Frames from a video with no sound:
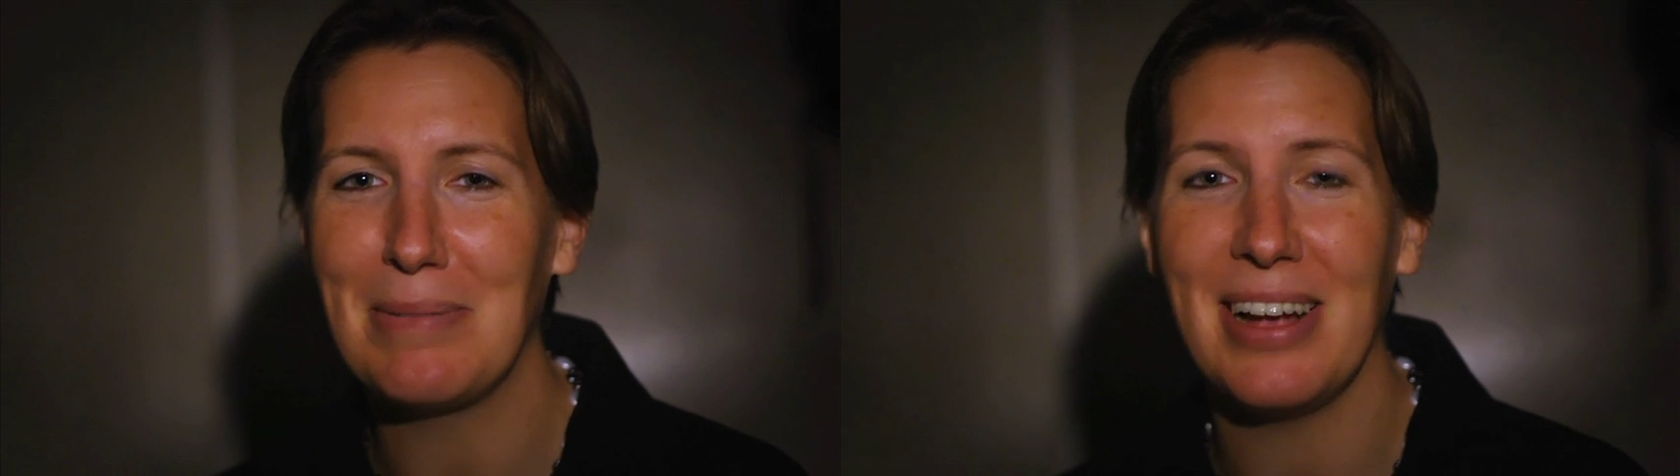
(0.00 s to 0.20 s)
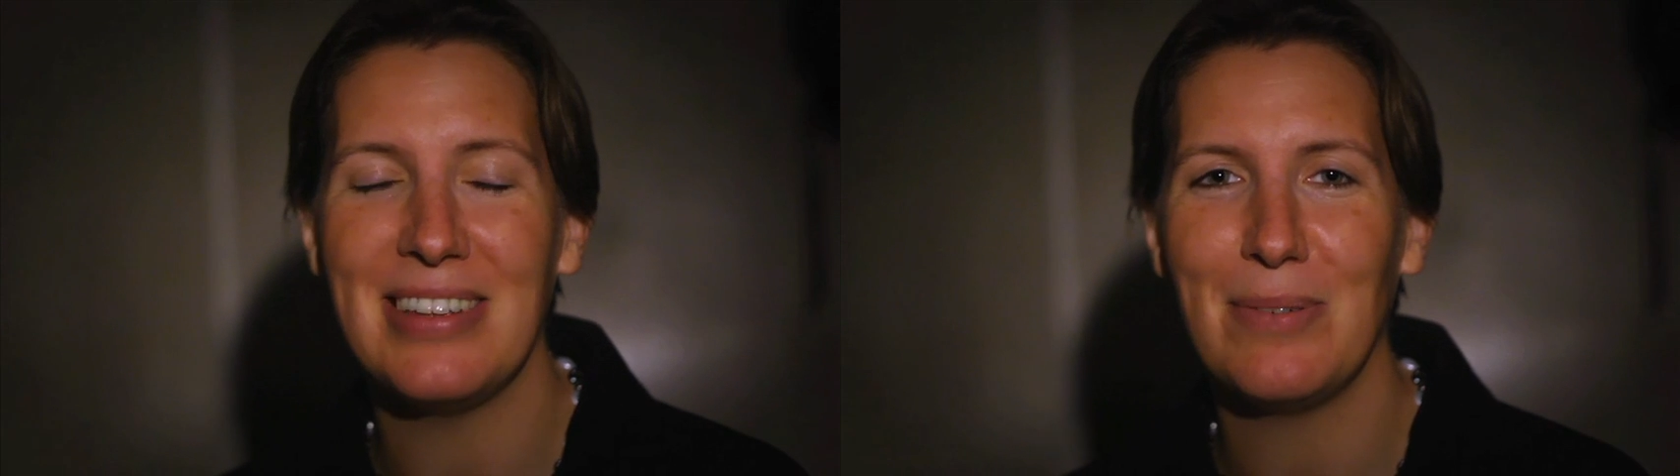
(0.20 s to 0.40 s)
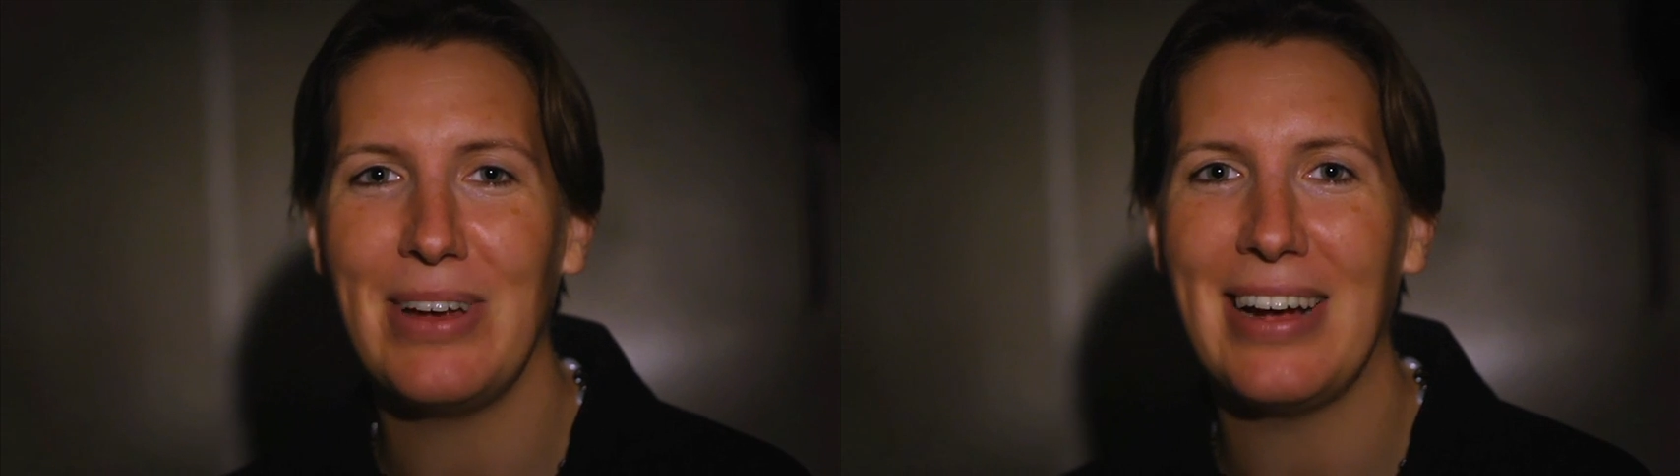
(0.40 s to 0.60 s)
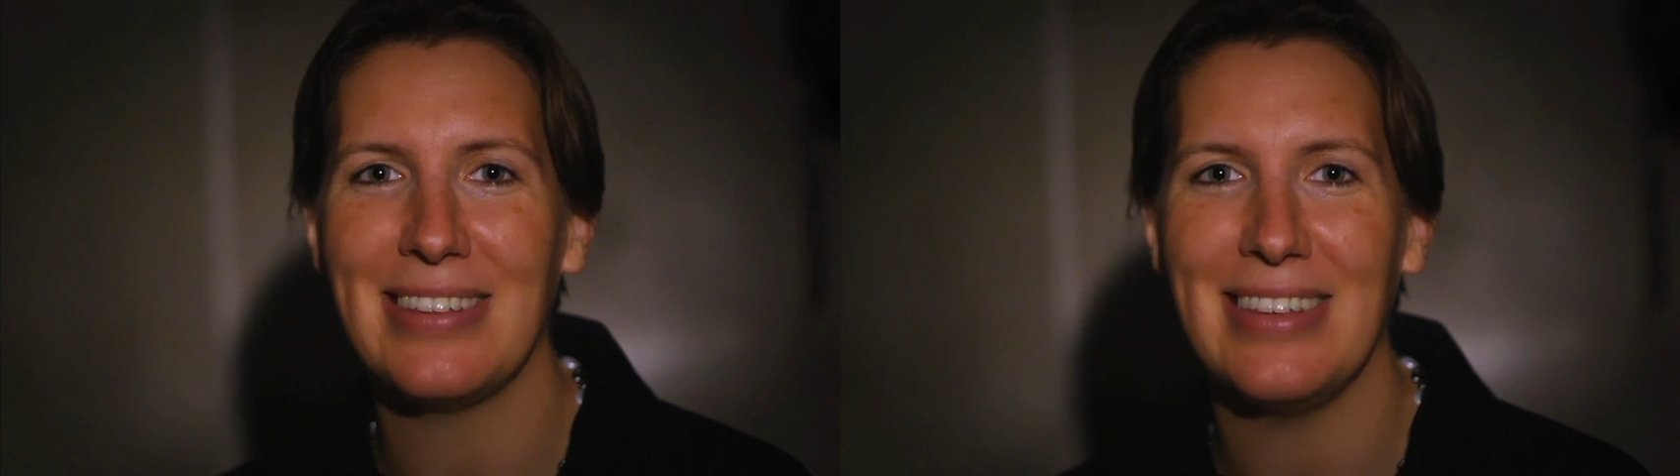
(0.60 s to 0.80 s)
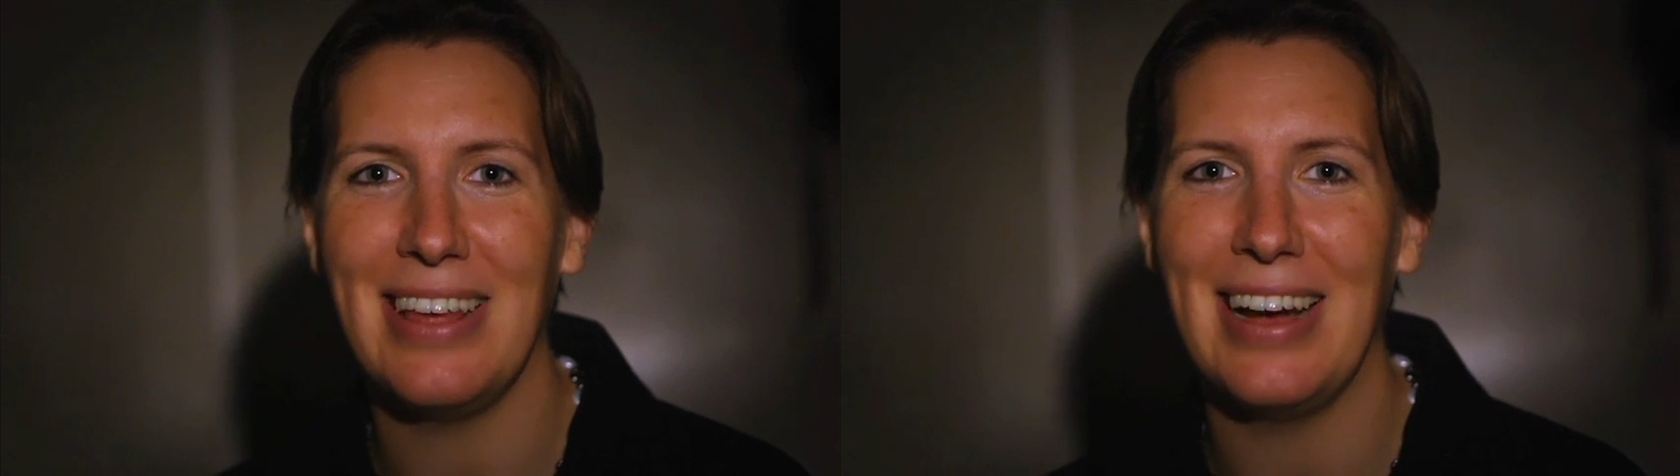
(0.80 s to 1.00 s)
что потом и
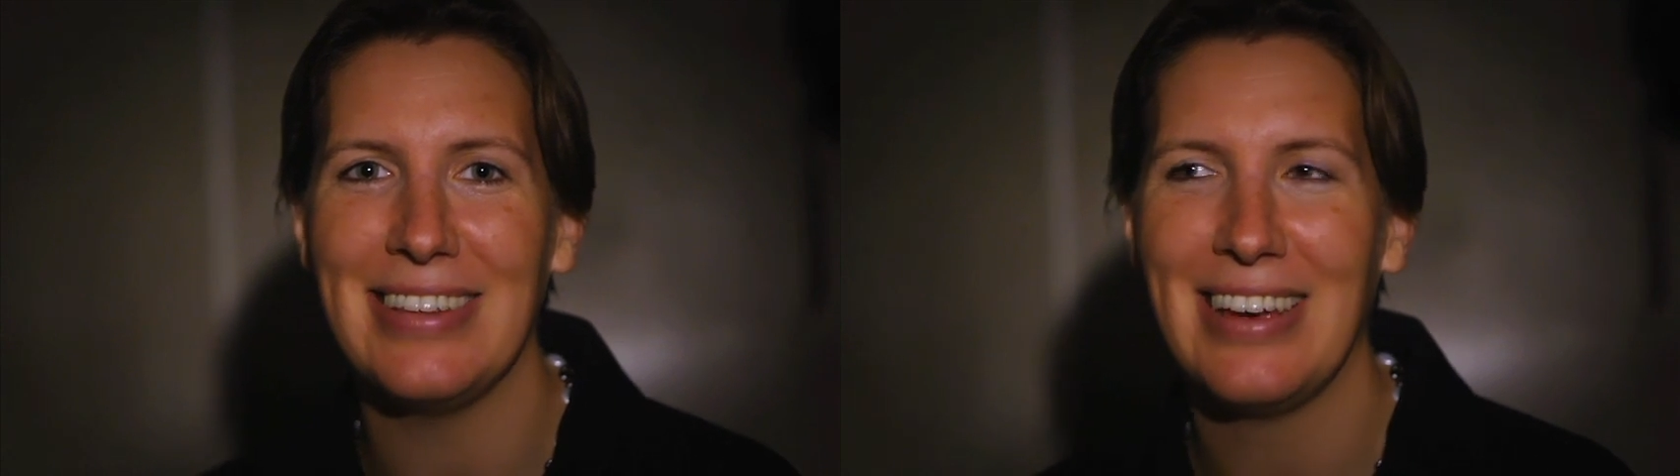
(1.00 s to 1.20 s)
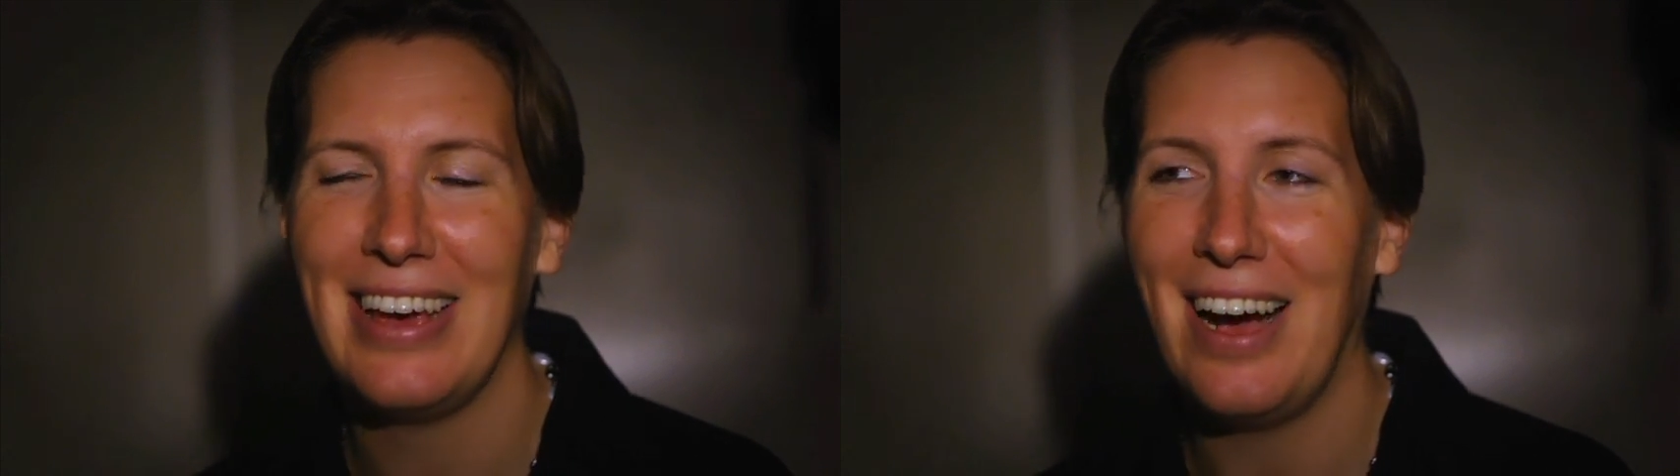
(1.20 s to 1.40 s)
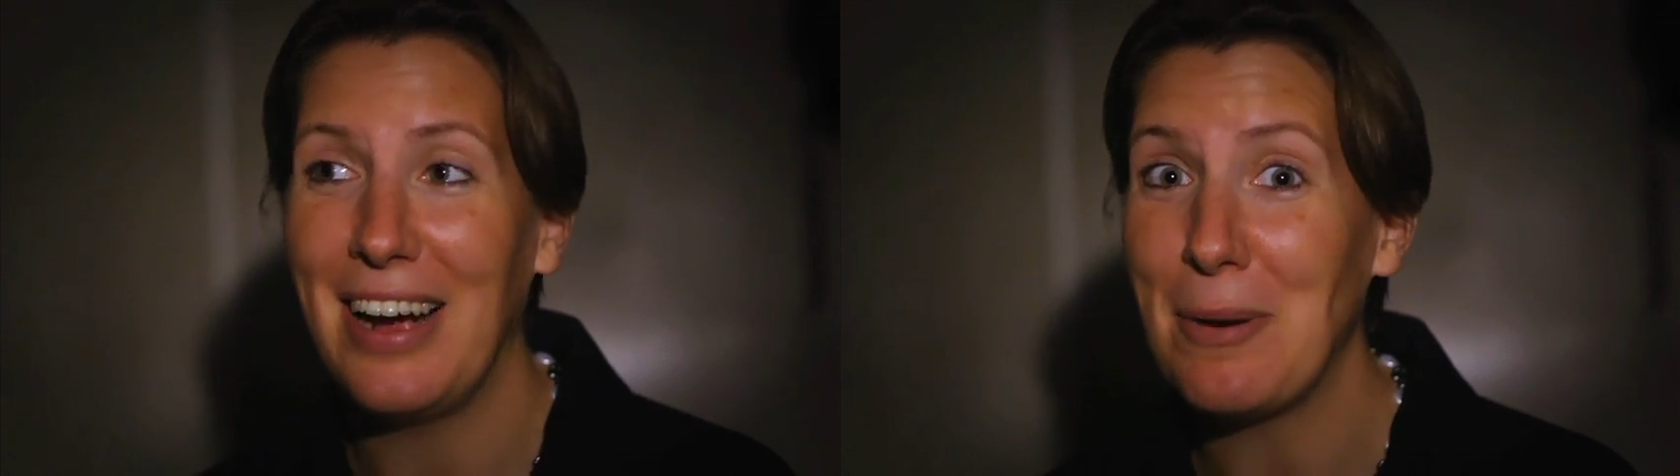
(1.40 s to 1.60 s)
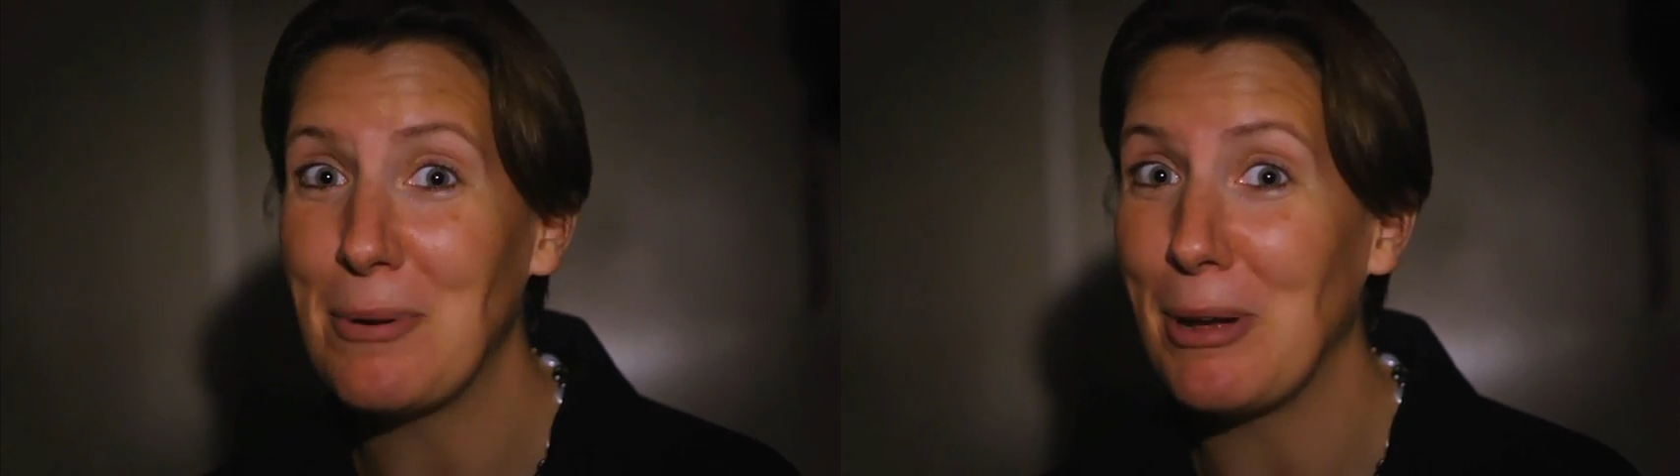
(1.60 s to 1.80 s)
понимать перестанешь,